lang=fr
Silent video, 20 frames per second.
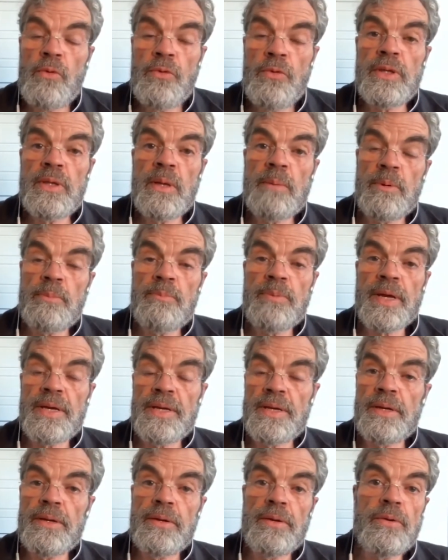On est à peu
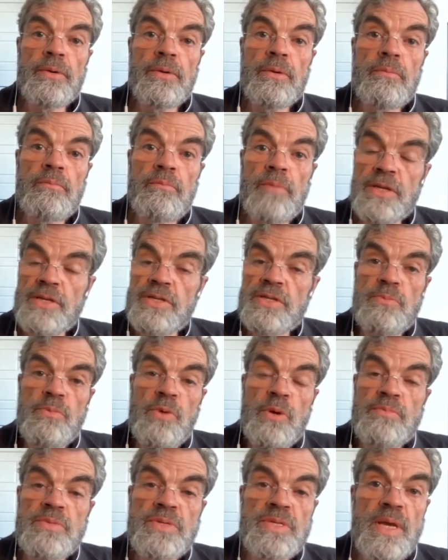près euh,
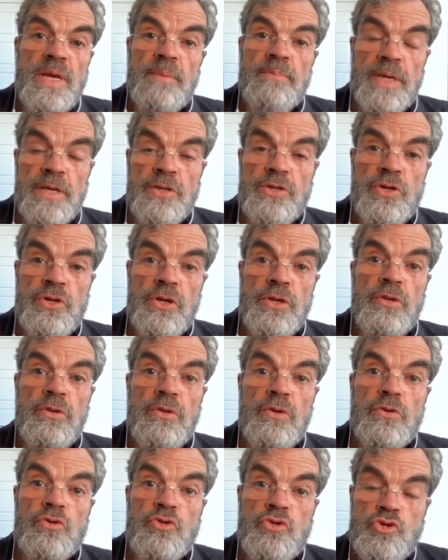maximum 100
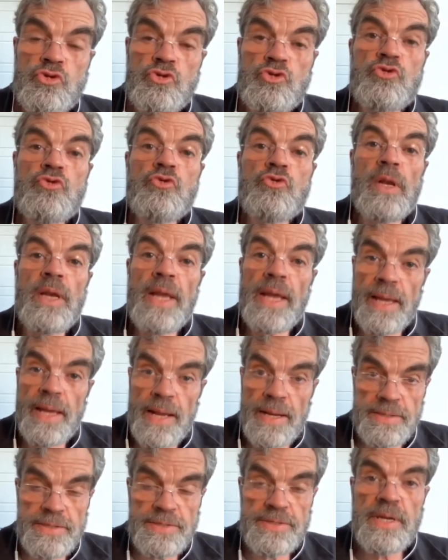personnes sur la
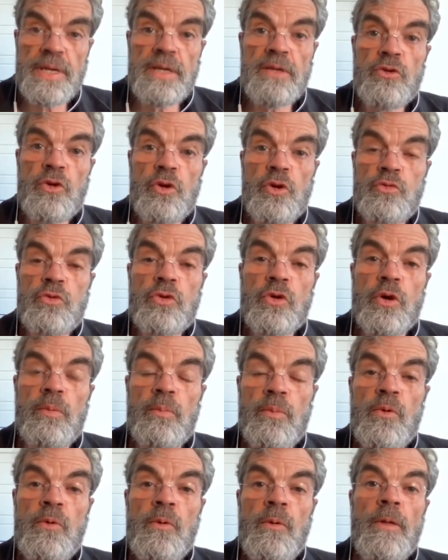grande scène de
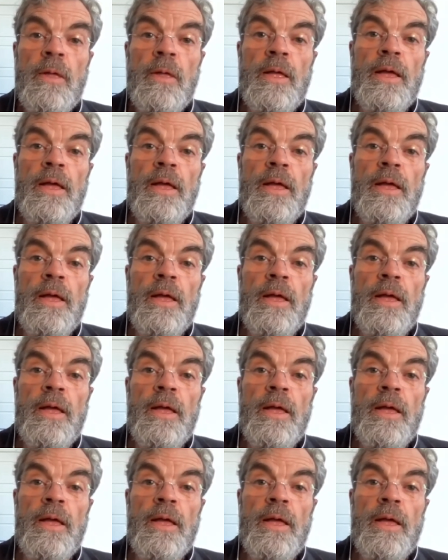l'Outremont.